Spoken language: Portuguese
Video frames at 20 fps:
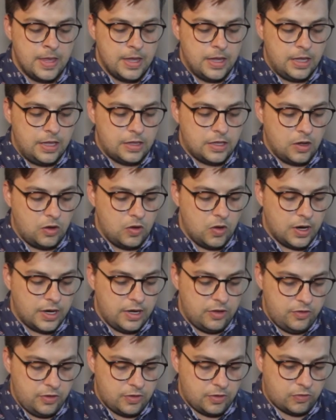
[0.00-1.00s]
Então eu
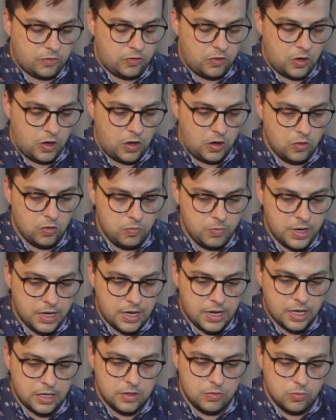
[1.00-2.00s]
acredito assim, ó, o
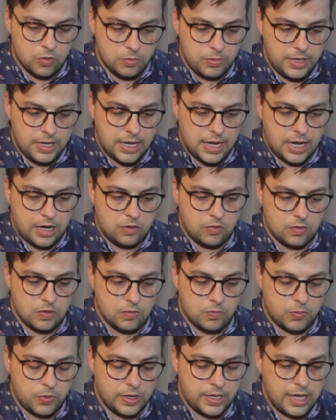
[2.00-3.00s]
mercado imobiliário,
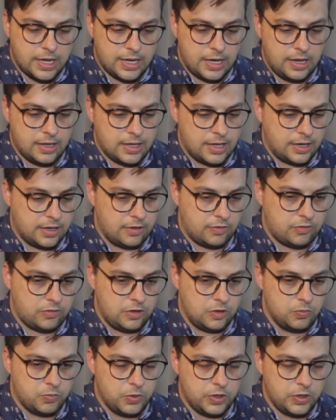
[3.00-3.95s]
por que, que ele está aquecido?